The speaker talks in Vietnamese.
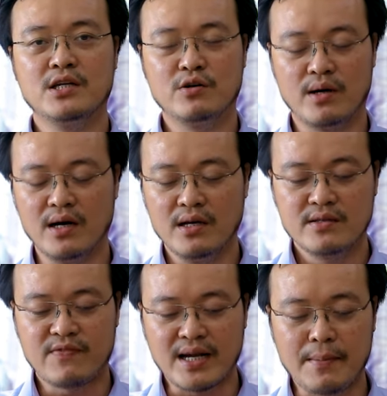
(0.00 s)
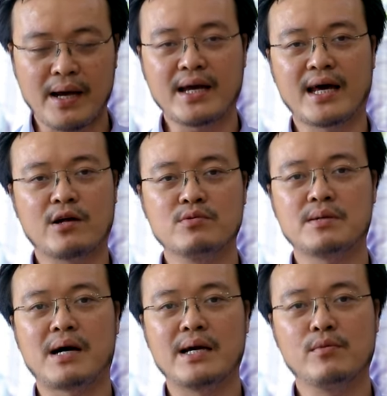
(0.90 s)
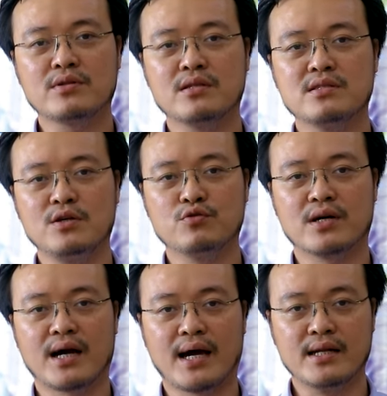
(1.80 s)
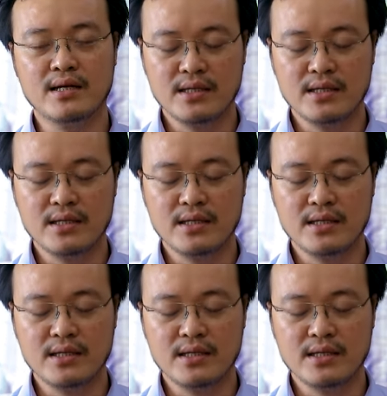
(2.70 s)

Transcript: đúng không ạ và năm 2021 Tân Sửu chẳng hạn